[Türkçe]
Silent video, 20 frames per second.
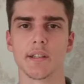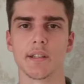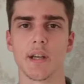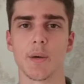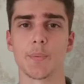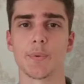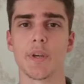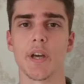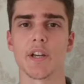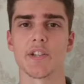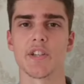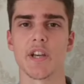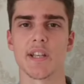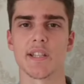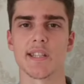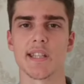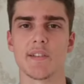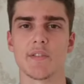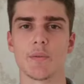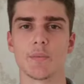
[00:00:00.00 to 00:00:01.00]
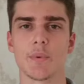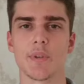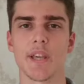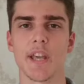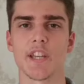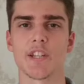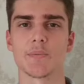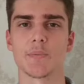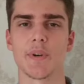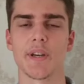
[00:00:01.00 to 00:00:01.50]
Kapıyı açan sevimli
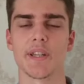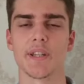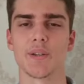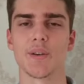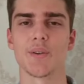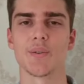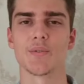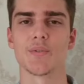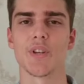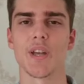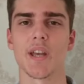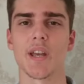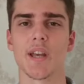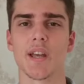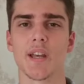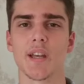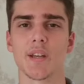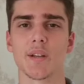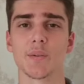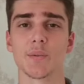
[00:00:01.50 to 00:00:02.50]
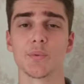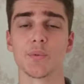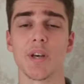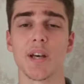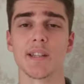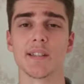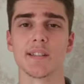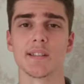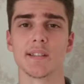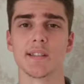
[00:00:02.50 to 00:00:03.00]
genç bayanı görünce
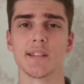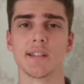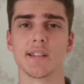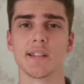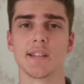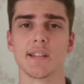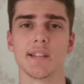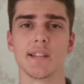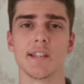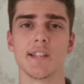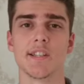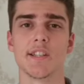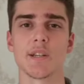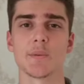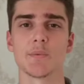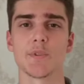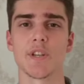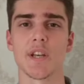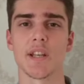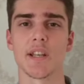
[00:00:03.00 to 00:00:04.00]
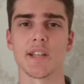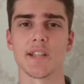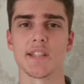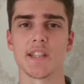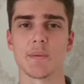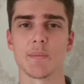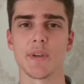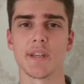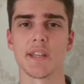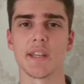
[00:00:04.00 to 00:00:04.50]
utandı. Yiyecek bir şeyler
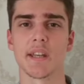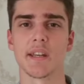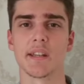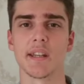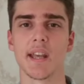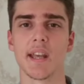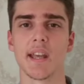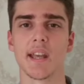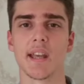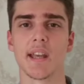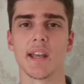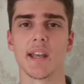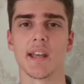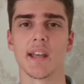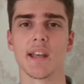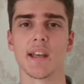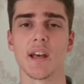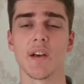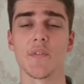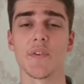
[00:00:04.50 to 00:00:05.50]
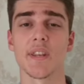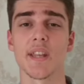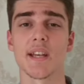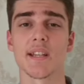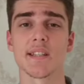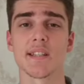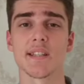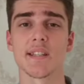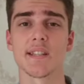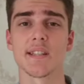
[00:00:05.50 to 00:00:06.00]
istemek yerine
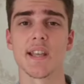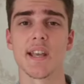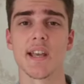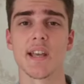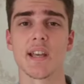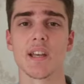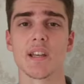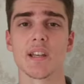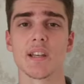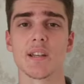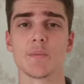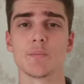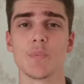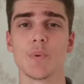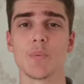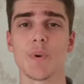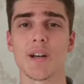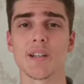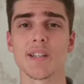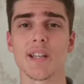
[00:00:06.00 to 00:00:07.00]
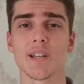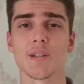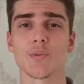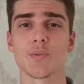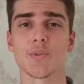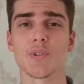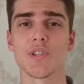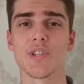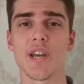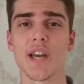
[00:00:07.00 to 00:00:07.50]
''Affedersiniz, bir bardak
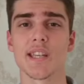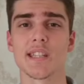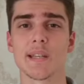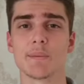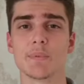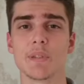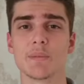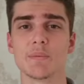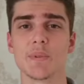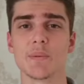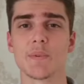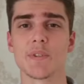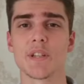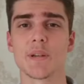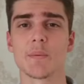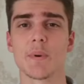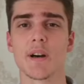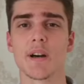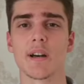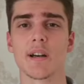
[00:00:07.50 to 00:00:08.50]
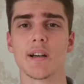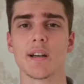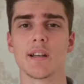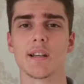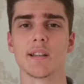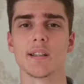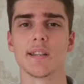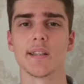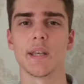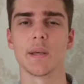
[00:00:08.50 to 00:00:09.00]
su rica edebilir miyim acaba?''
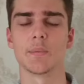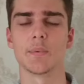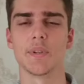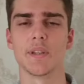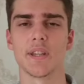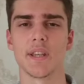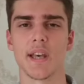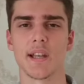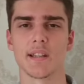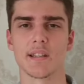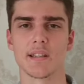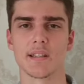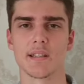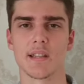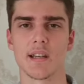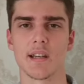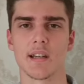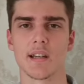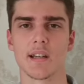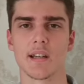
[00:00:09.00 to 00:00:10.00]
diyebildi yalnızca.